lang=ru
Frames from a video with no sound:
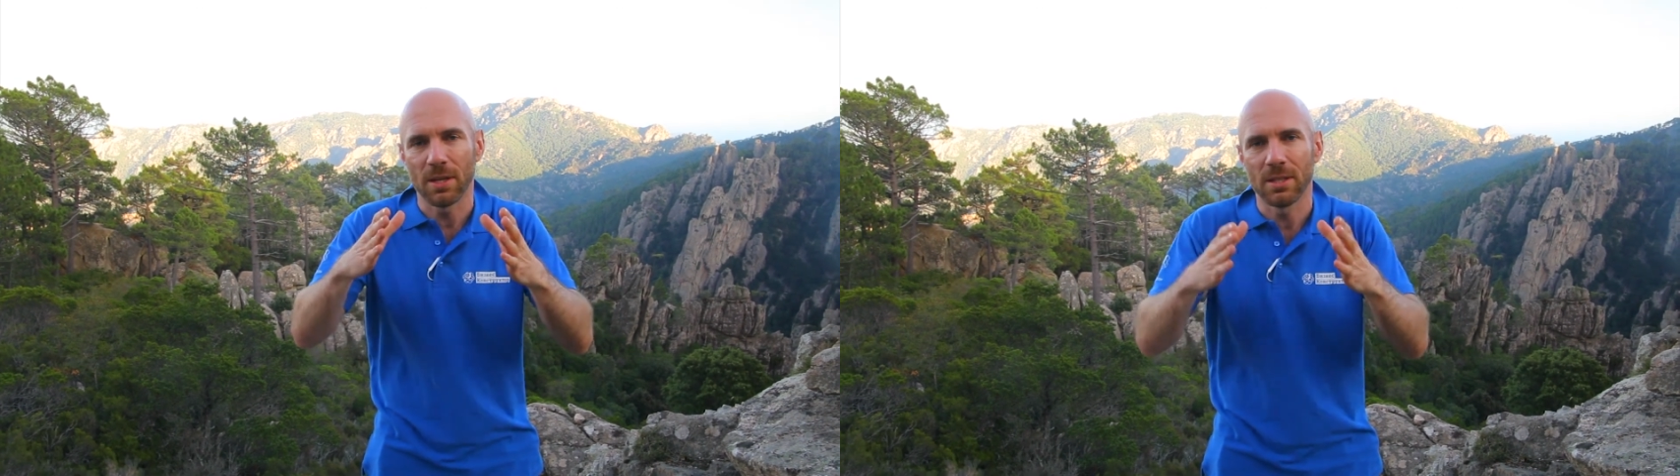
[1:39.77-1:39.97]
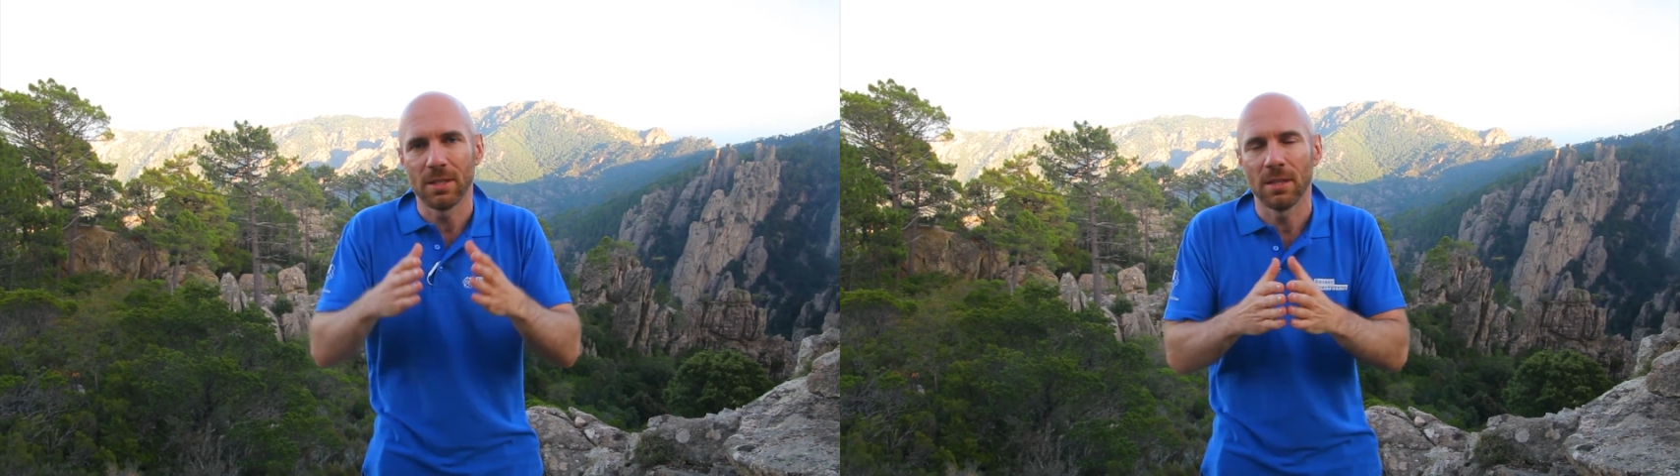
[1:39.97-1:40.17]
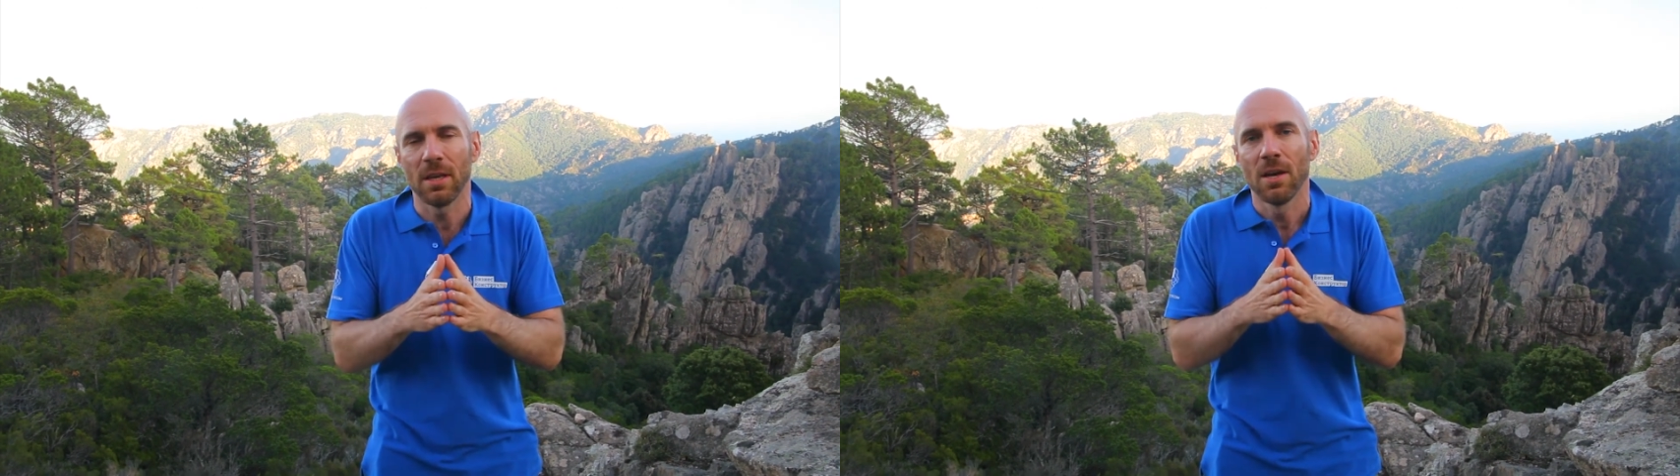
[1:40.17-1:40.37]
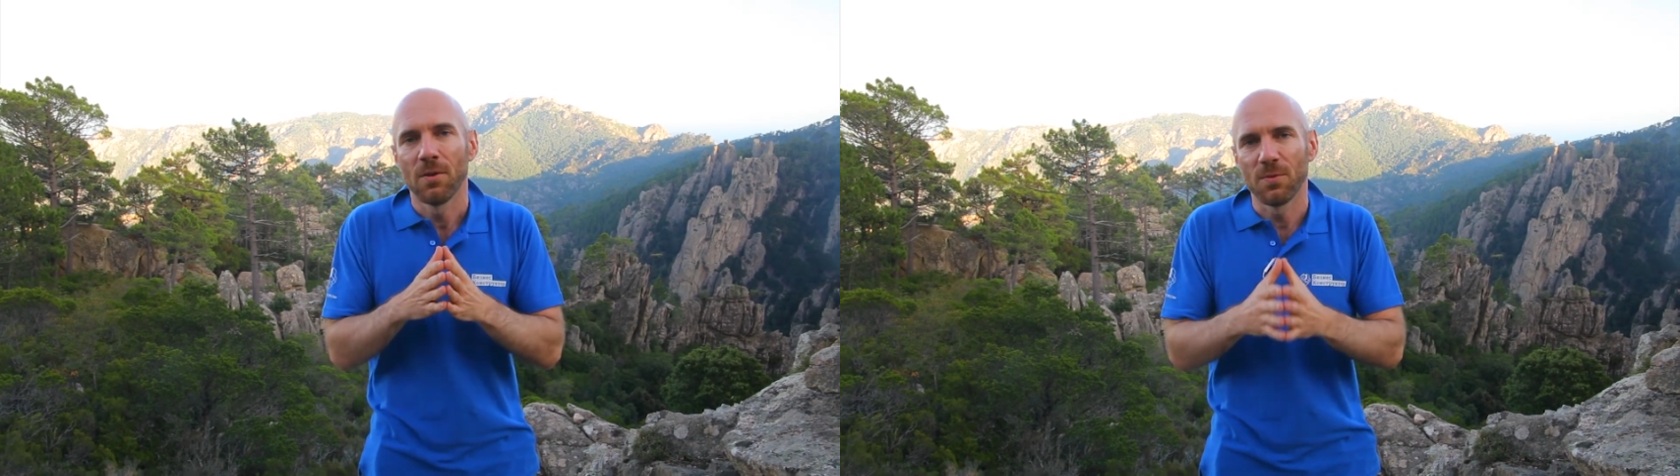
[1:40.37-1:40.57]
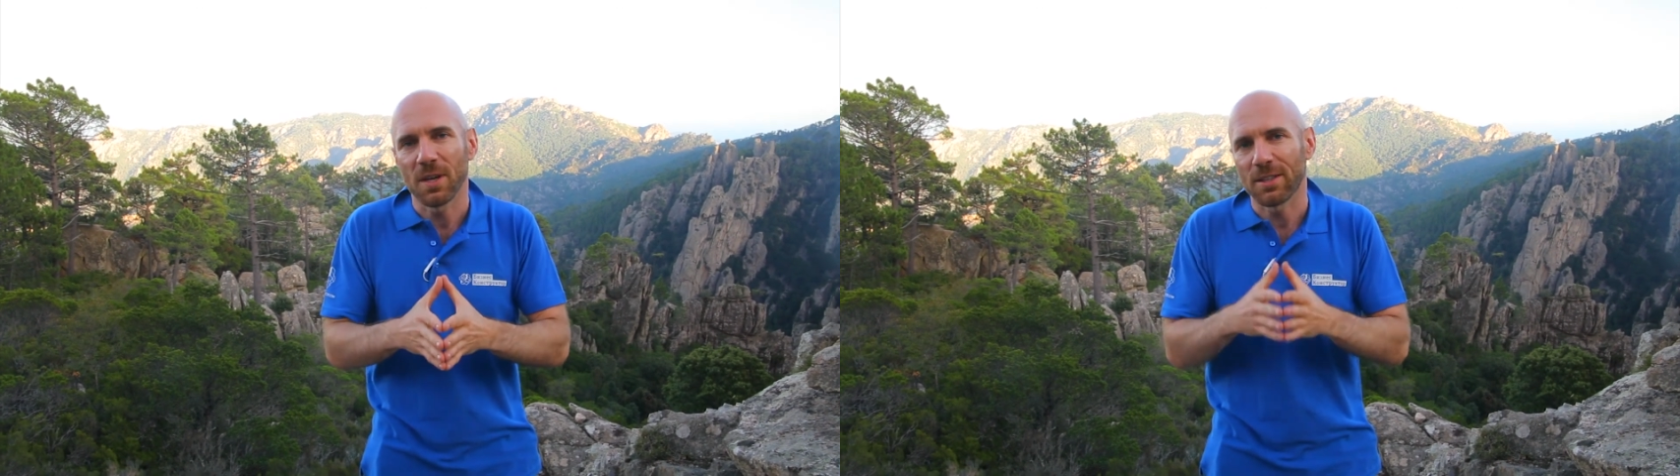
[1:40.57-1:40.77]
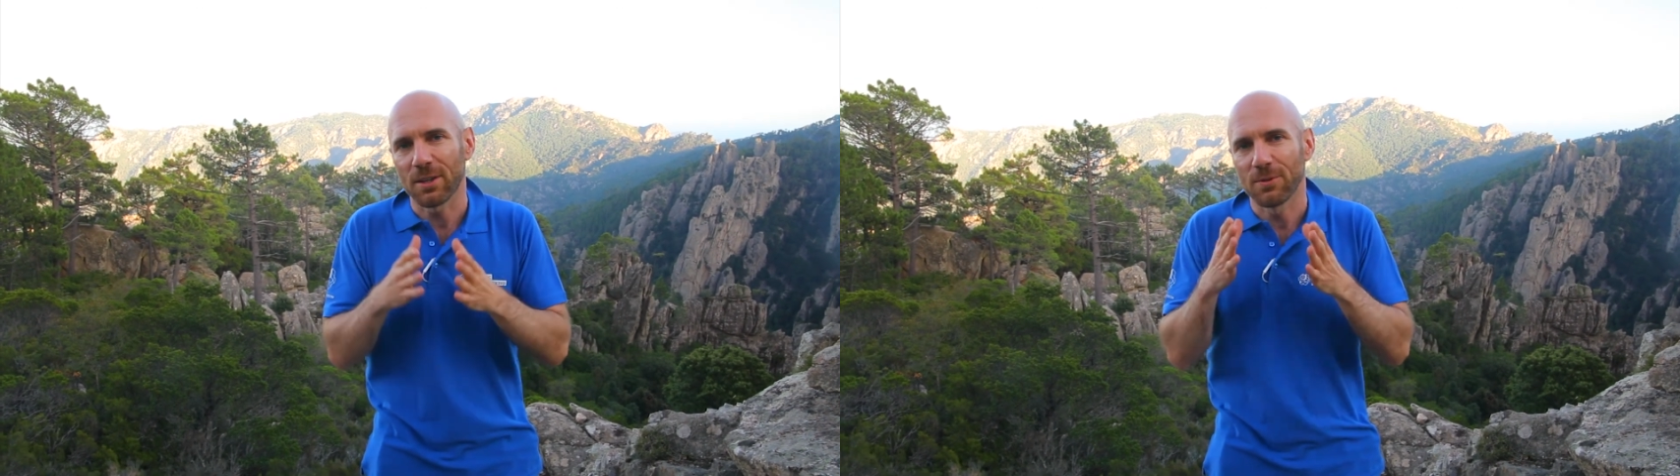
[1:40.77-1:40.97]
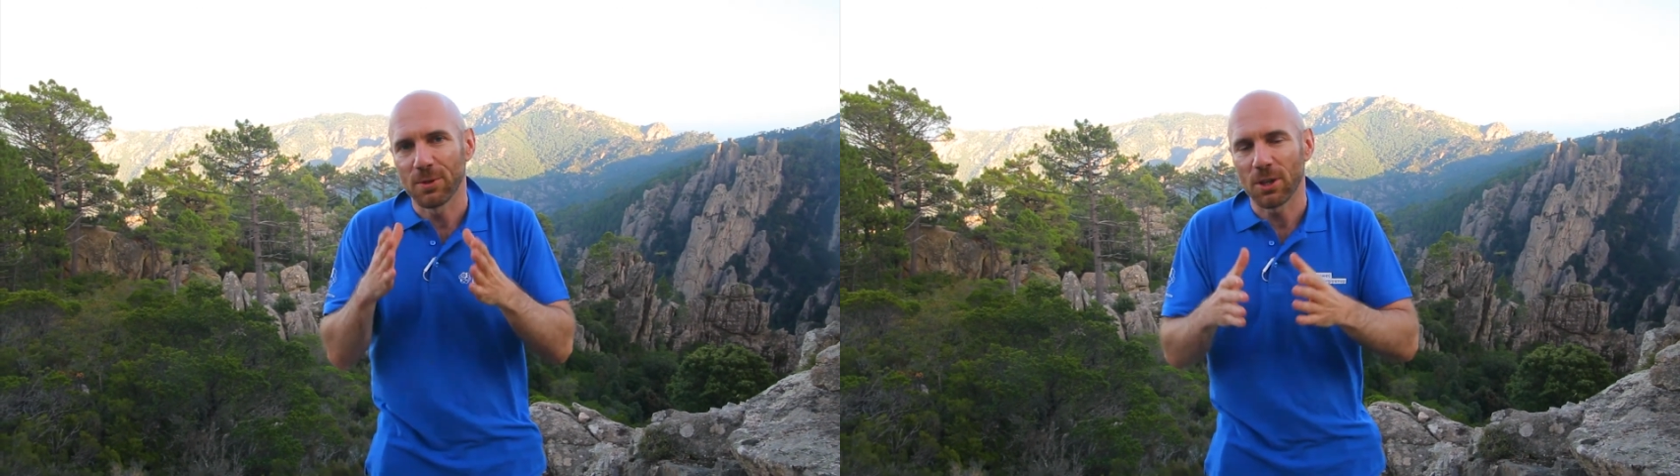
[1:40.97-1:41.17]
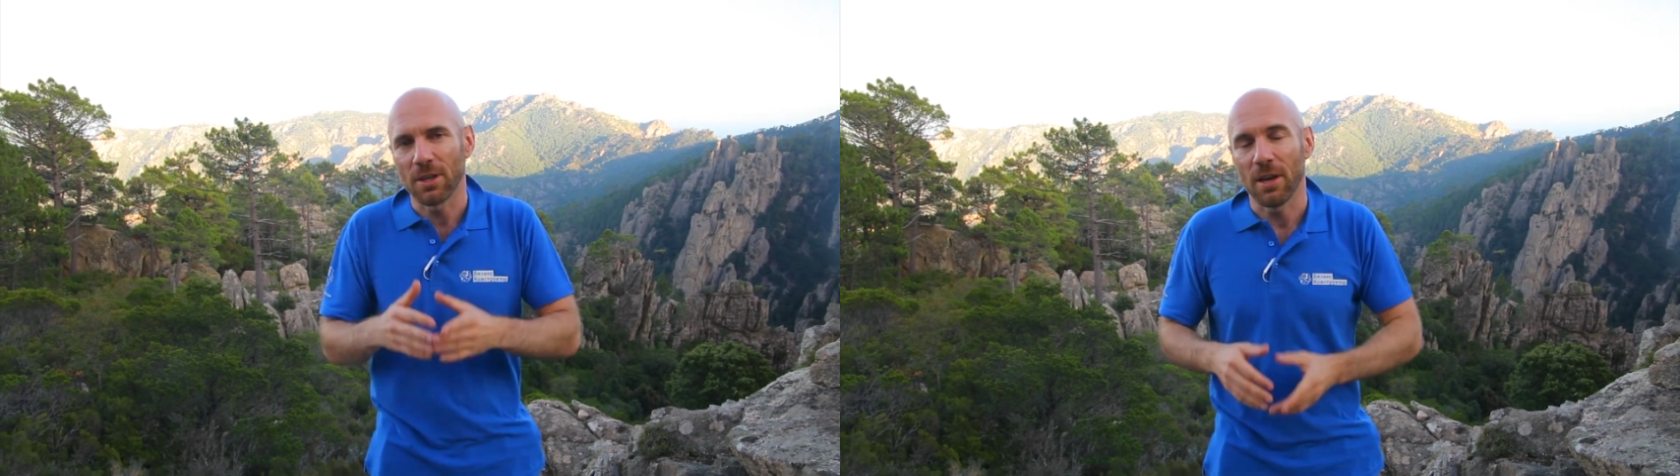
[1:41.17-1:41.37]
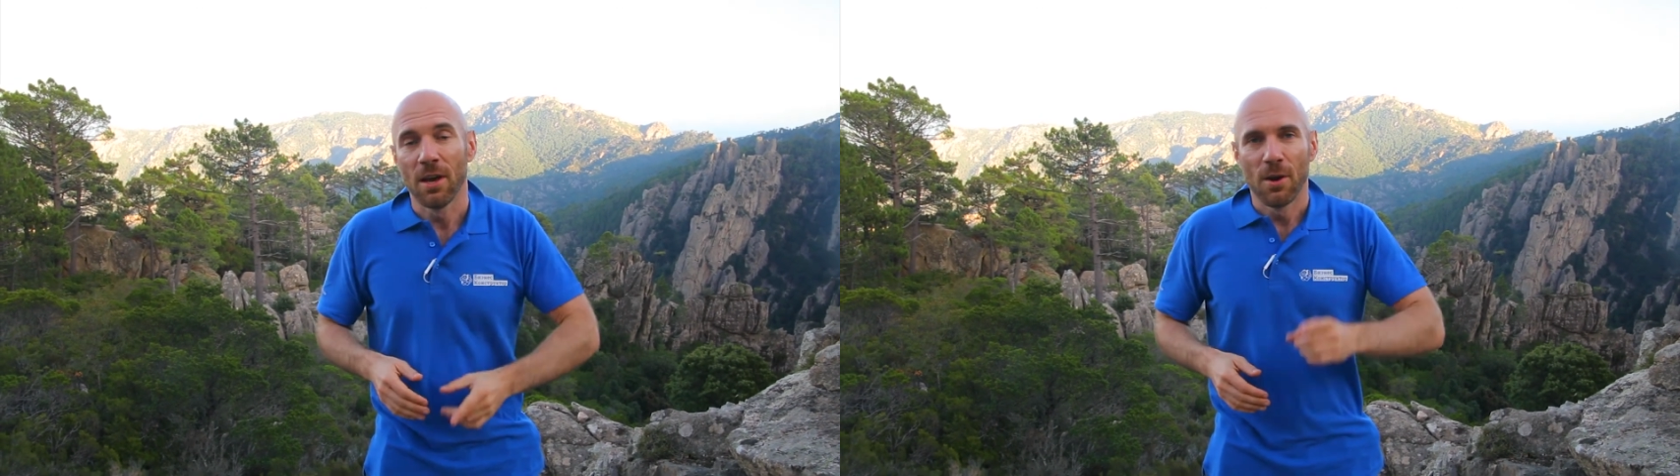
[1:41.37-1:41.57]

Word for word: единый вектор движения.